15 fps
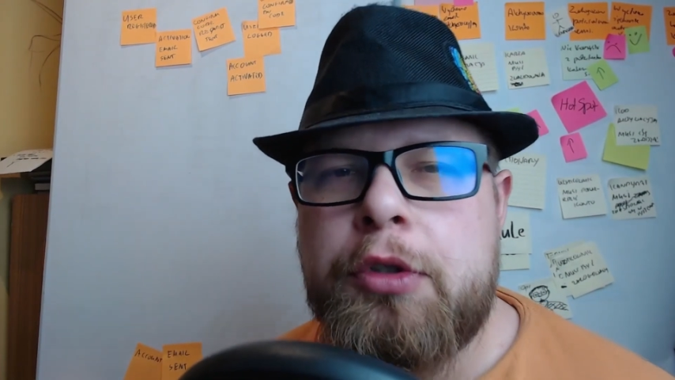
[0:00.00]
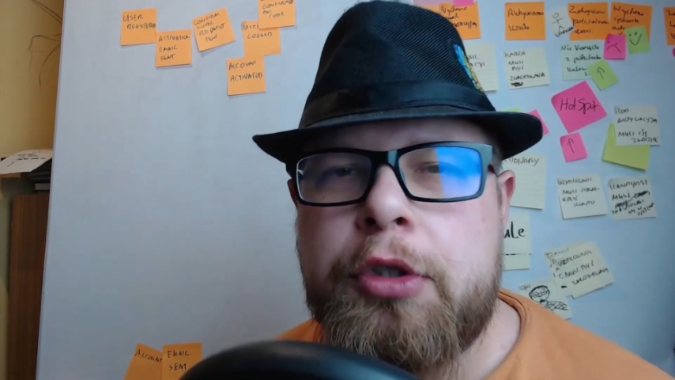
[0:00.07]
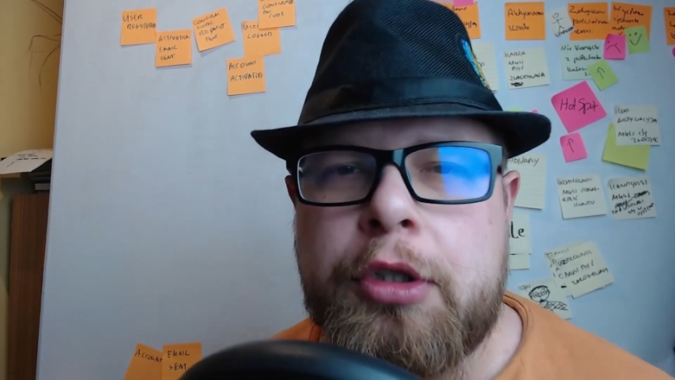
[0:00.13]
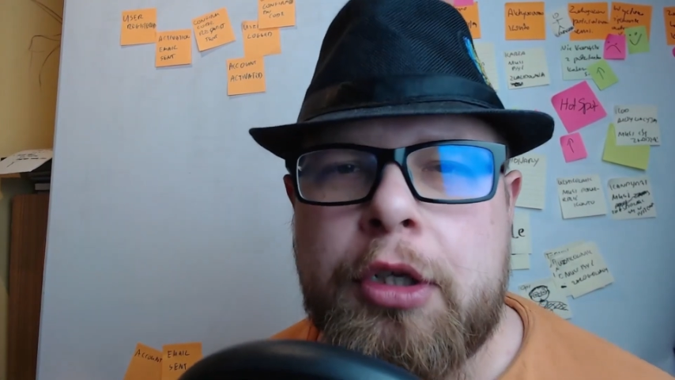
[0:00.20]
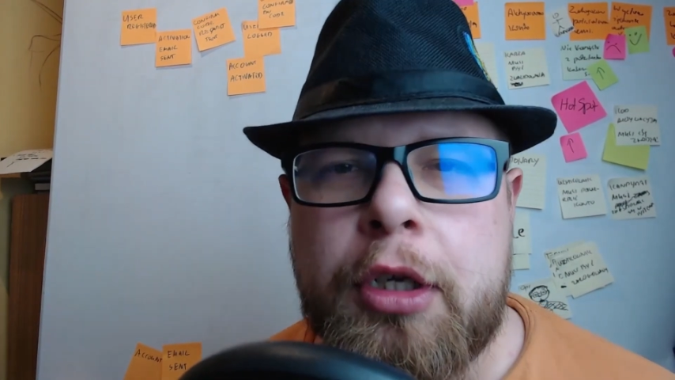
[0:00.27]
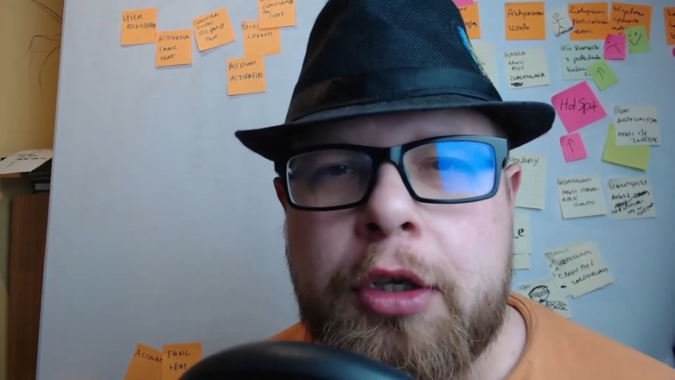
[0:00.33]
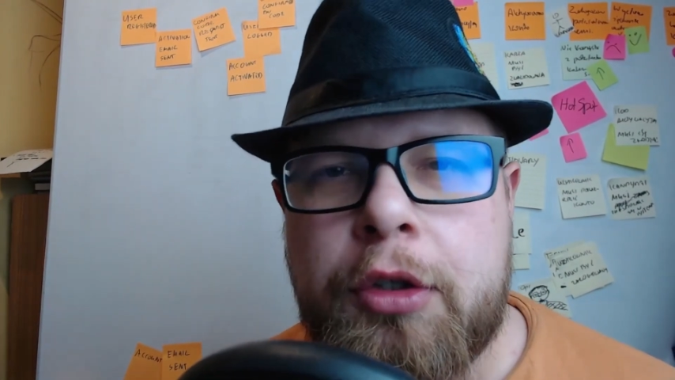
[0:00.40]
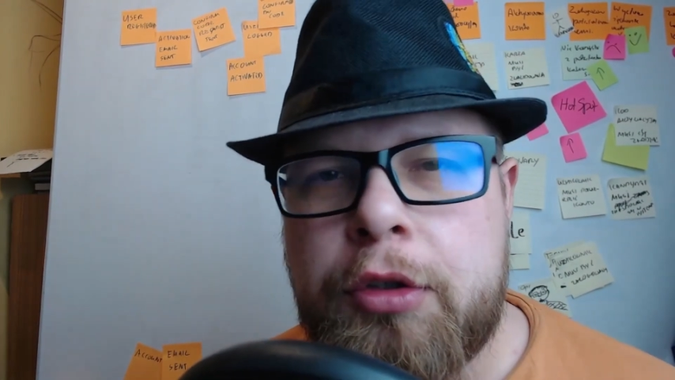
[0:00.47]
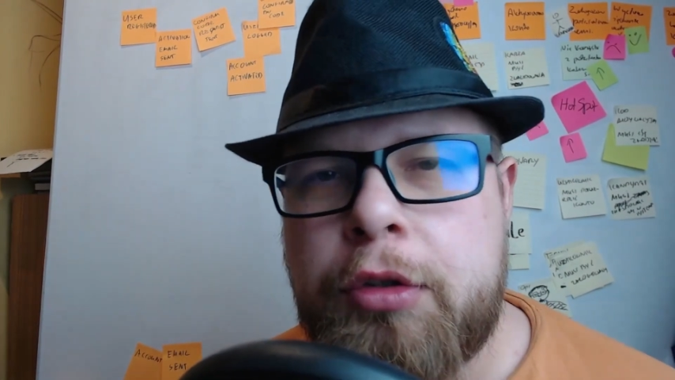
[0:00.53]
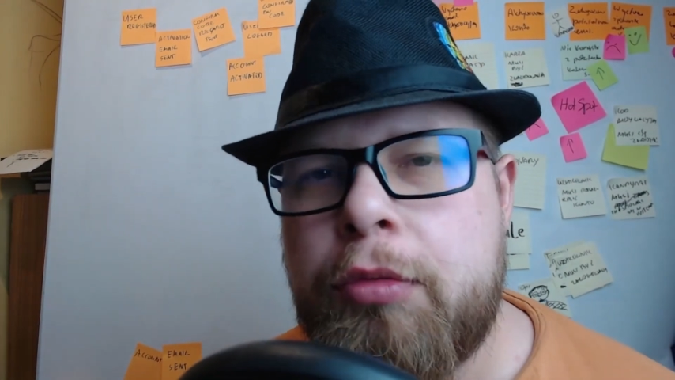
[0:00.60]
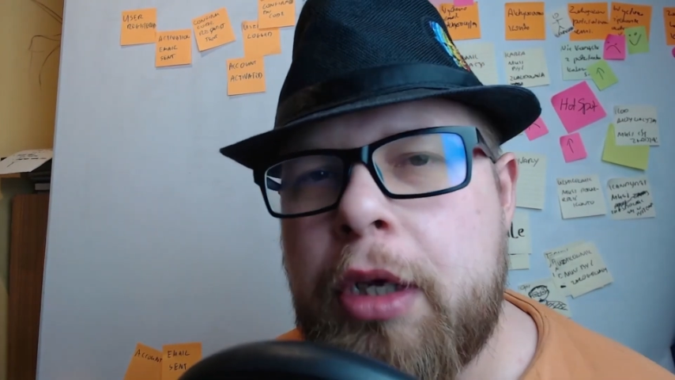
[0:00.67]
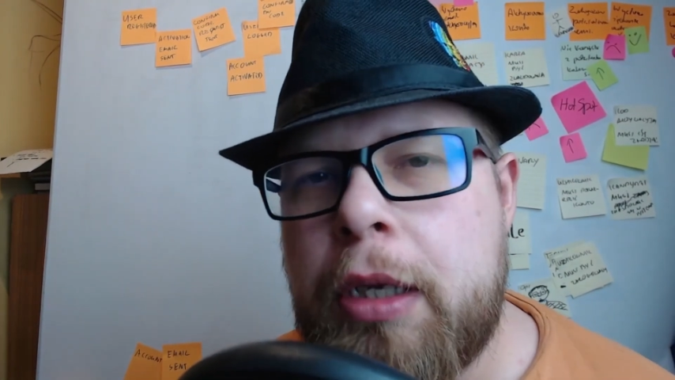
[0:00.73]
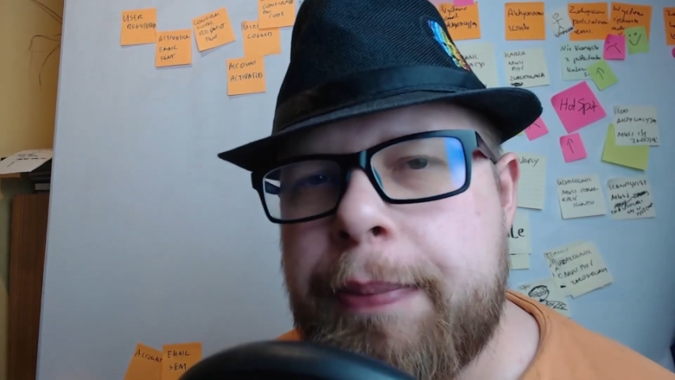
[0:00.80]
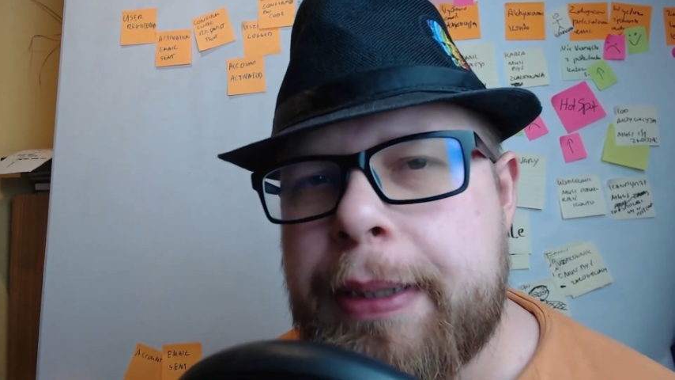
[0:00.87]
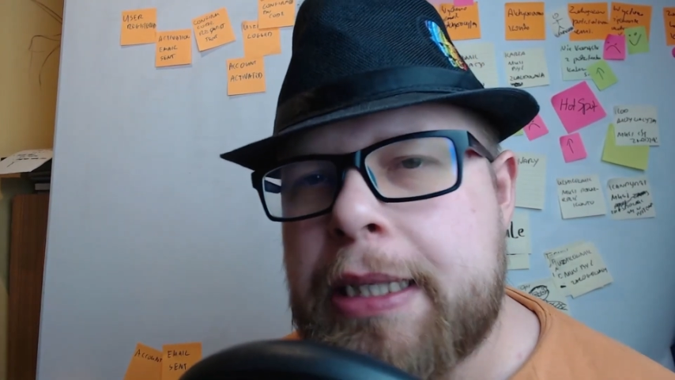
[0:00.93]
Dzisiaj
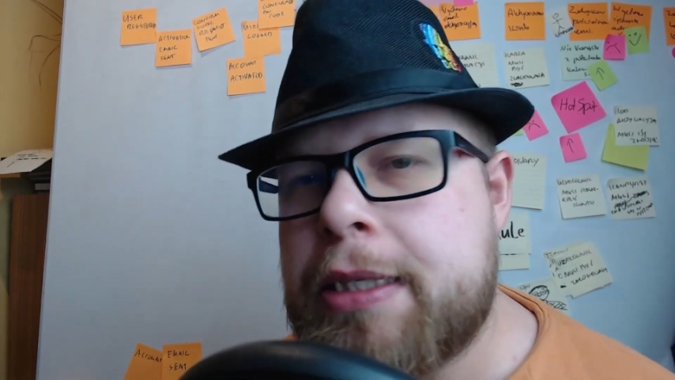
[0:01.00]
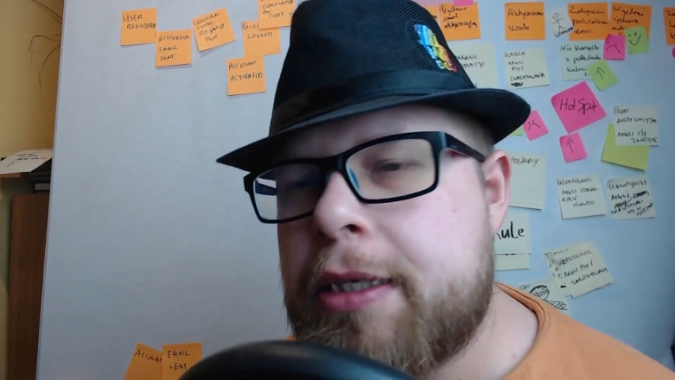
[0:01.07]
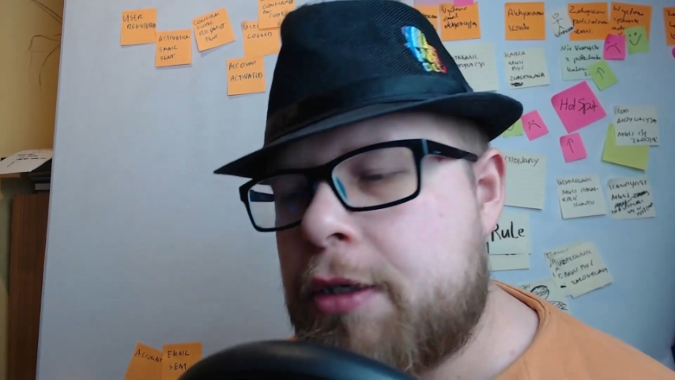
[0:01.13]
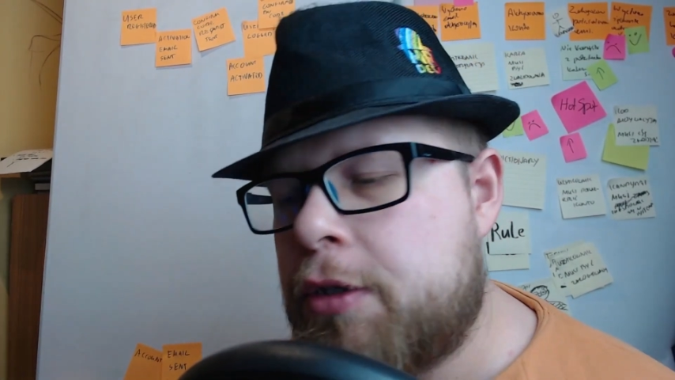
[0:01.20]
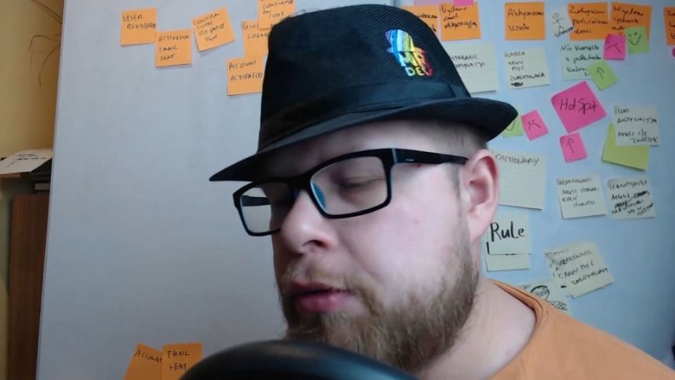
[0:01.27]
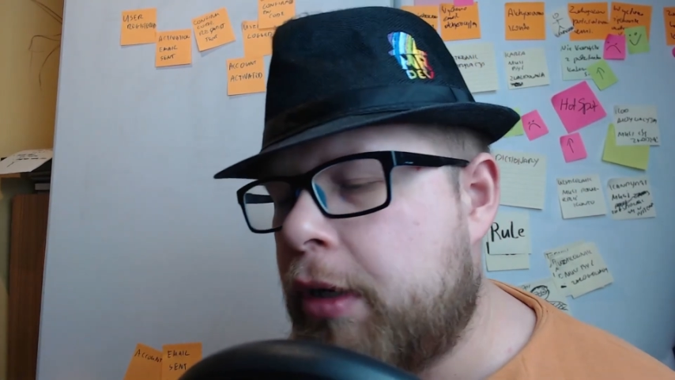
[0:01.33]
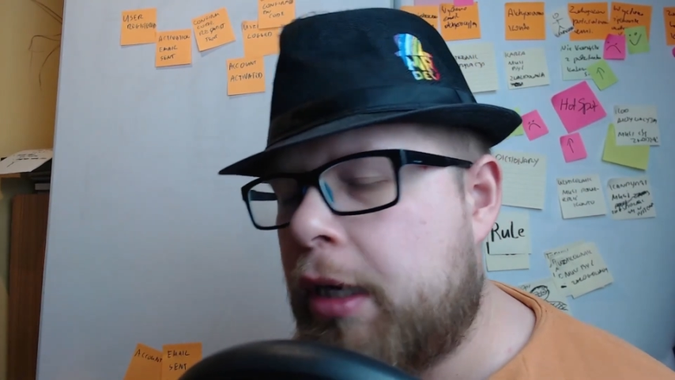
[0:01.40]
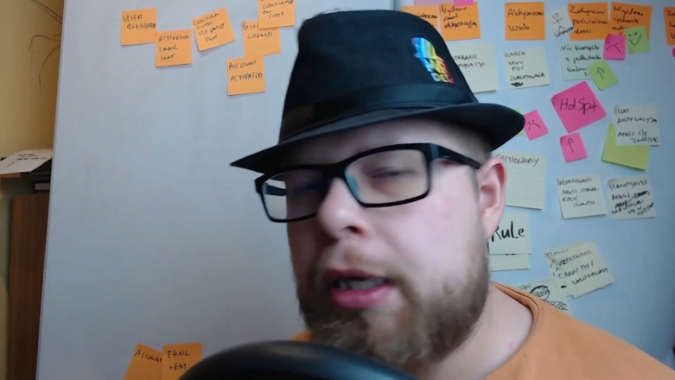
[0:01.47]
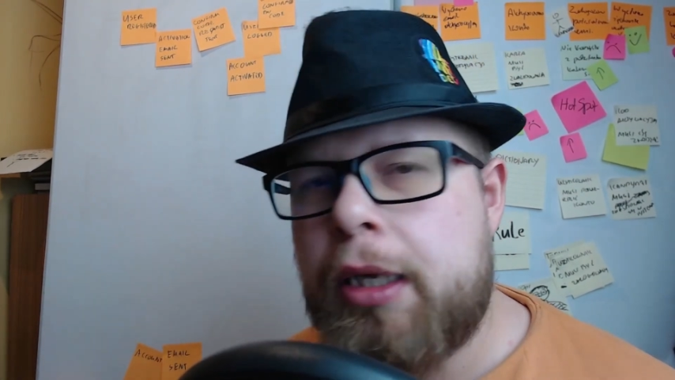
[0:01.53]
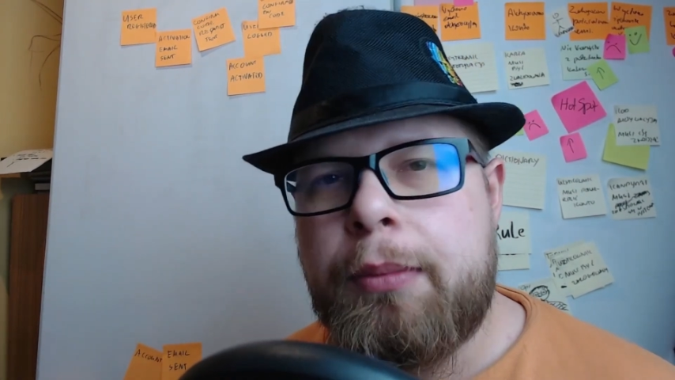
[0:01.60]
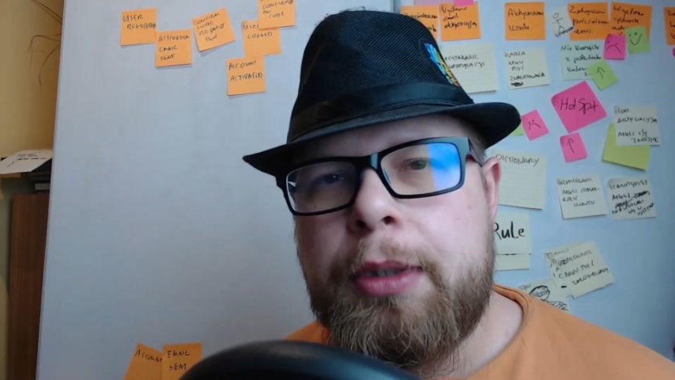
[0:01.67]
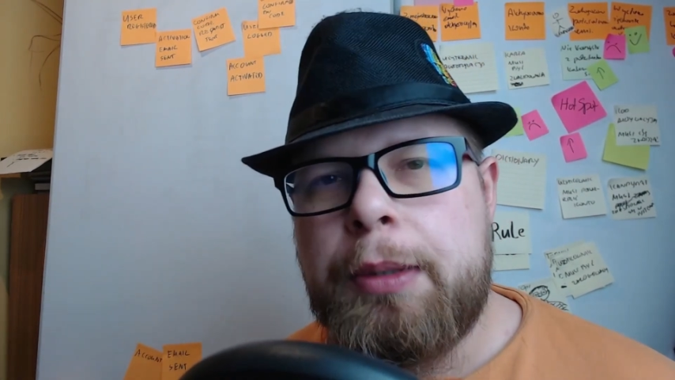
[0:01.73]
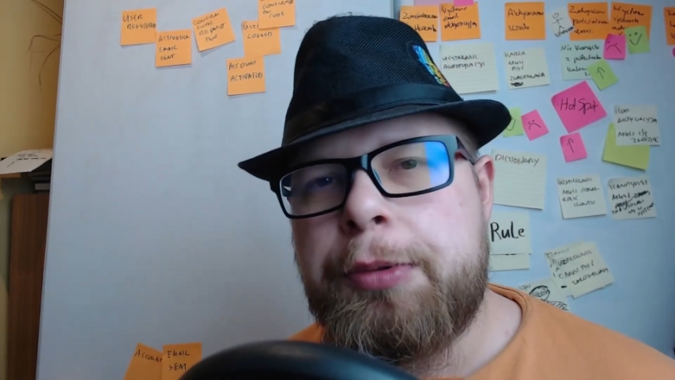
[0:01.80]
kontynuuję pracę z UI-em